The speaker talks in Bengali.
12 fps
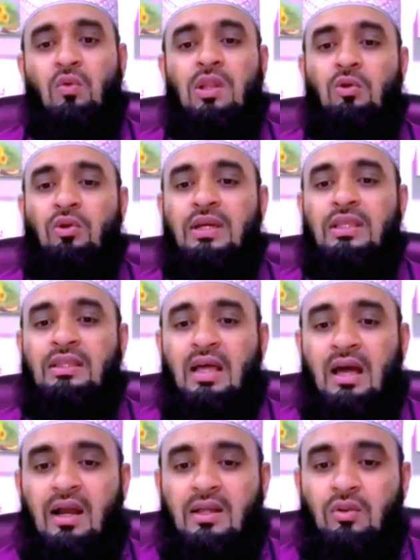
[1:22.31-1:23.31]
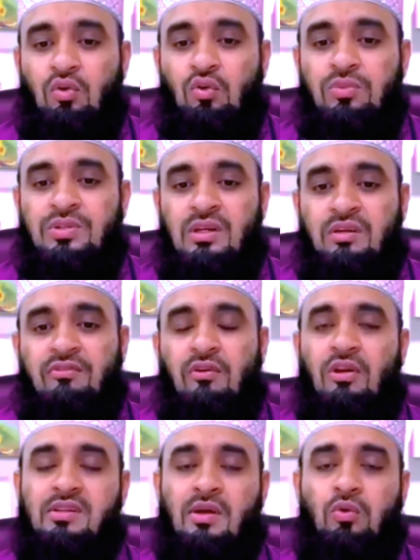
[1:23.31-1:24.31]
ওয়ালিউহিদ্দা আহাদুকুম
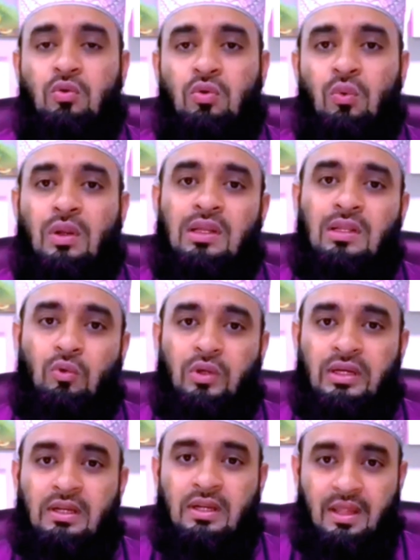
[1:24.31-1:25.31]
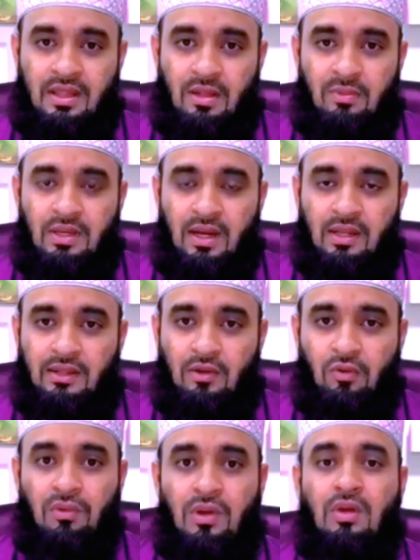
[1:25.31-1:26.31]
সাফরাতাহু ওয়ালিউরিহ জাবি
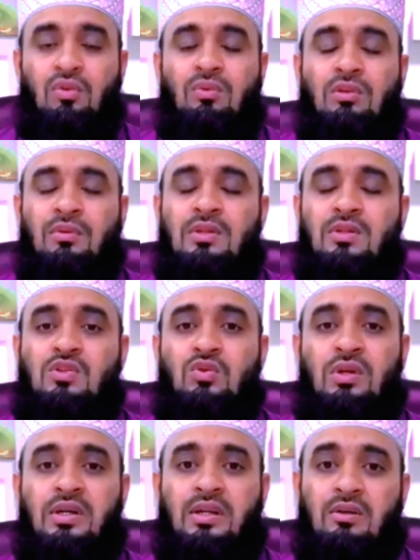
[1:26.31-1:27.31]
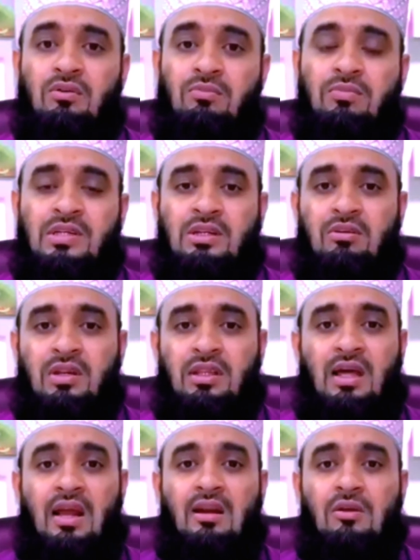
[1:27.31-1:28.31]
হাতাহু তোমরা তোমাদের ছুরিটা খুব বেশি
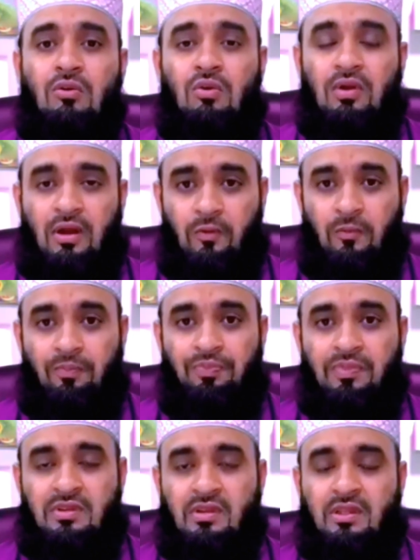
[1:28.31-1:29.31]
করে ধারালো করে নাও